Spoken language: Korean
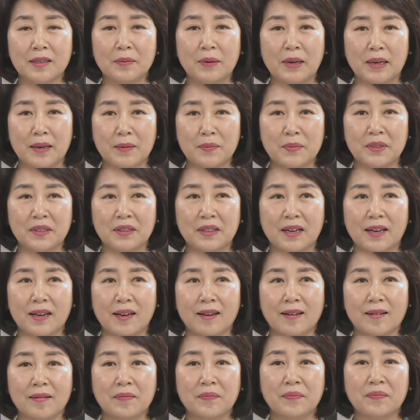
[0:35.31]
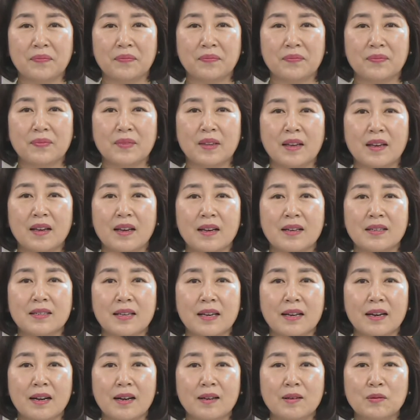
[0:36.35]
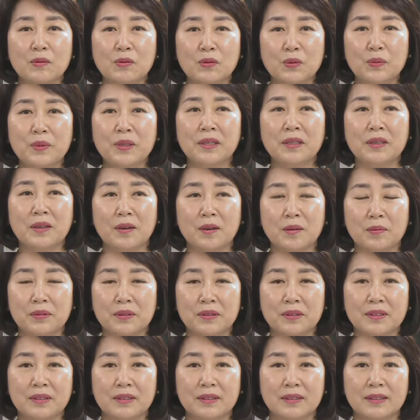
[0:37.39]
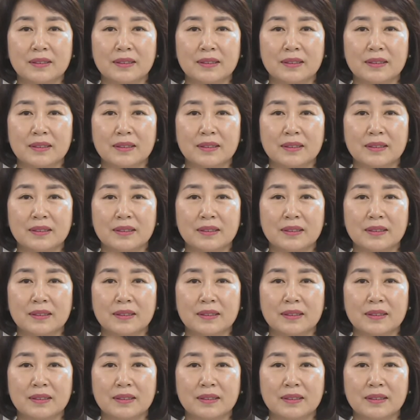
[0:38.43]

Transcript: 바랍니다. 사랑하는 구민 여러분,